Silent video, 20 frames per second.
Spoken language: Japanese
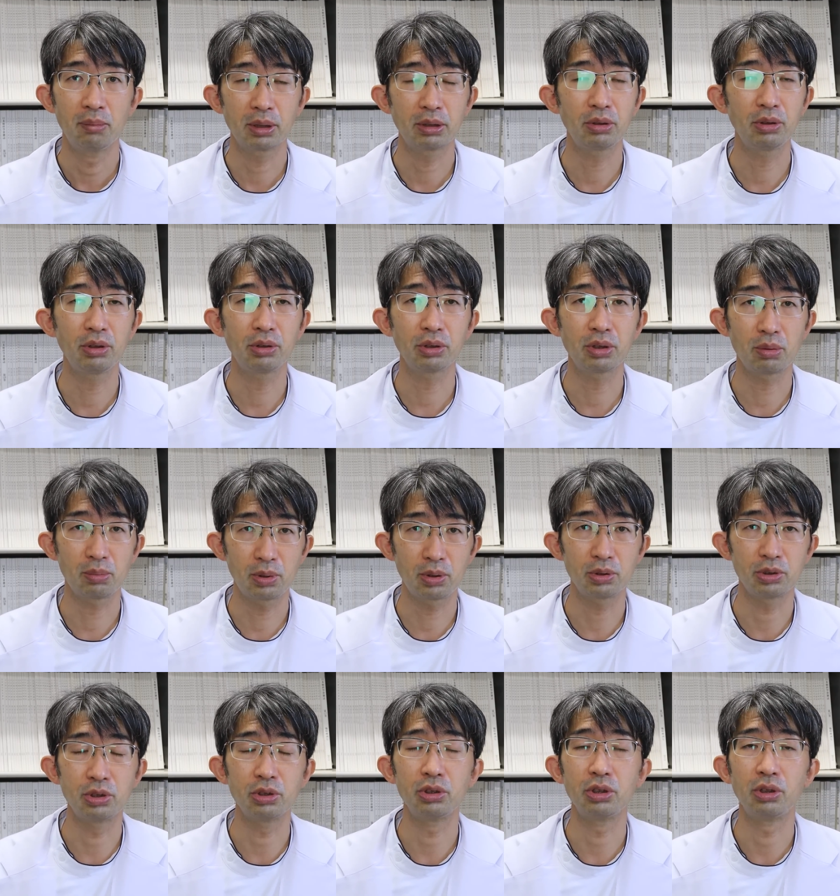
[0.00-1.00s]
まそういうこと
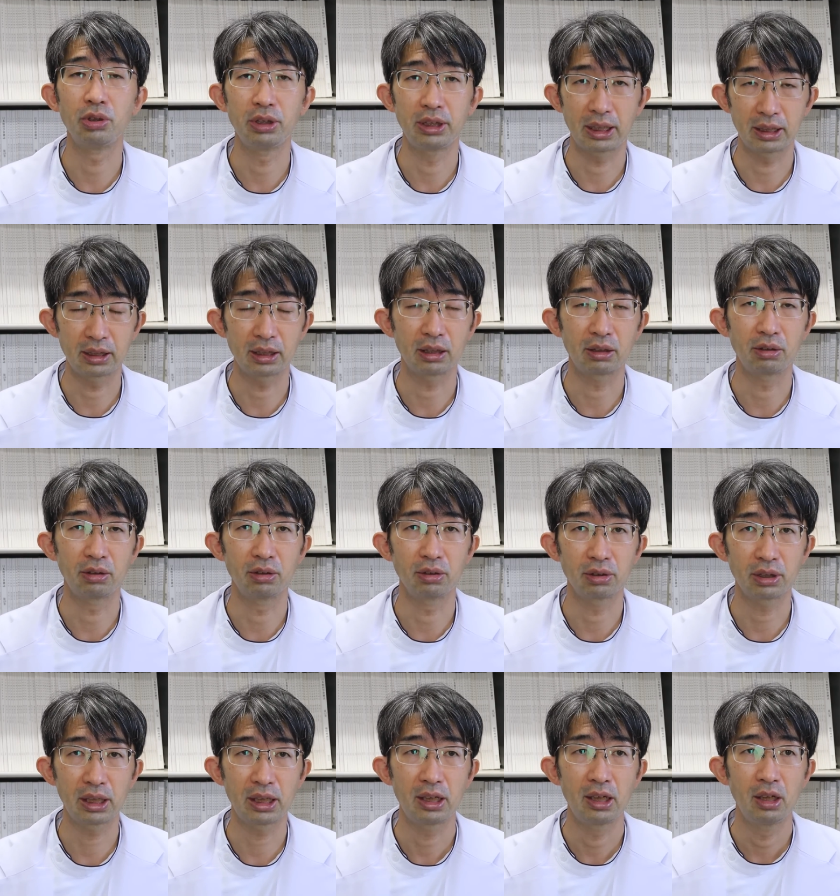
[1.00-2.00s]
も重要になってくる
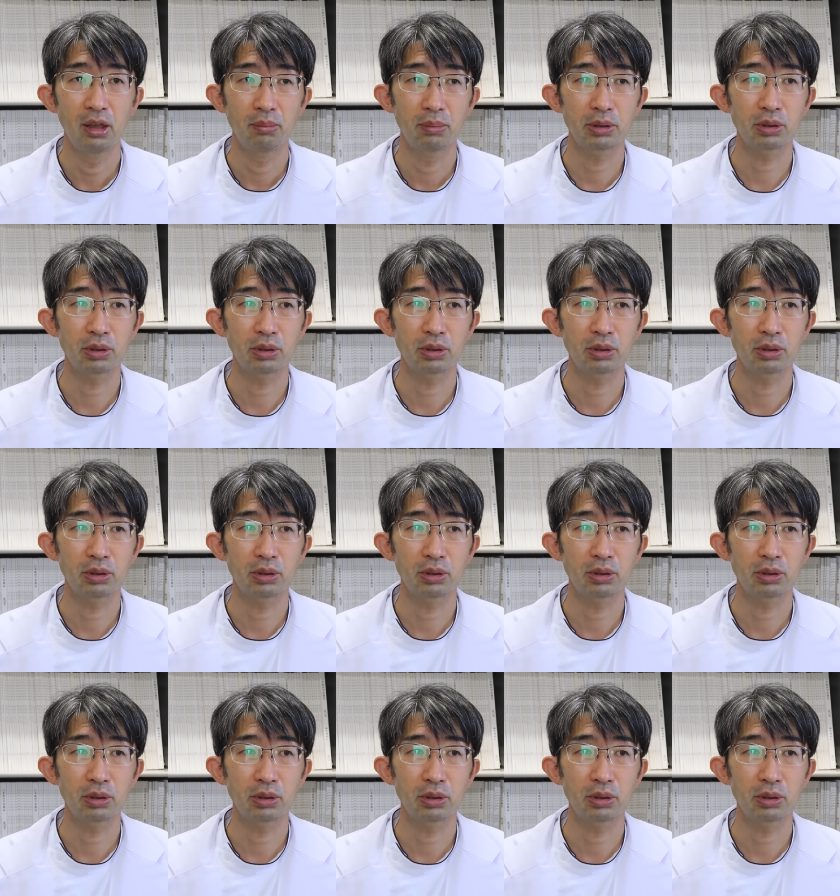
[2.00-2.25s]
ので、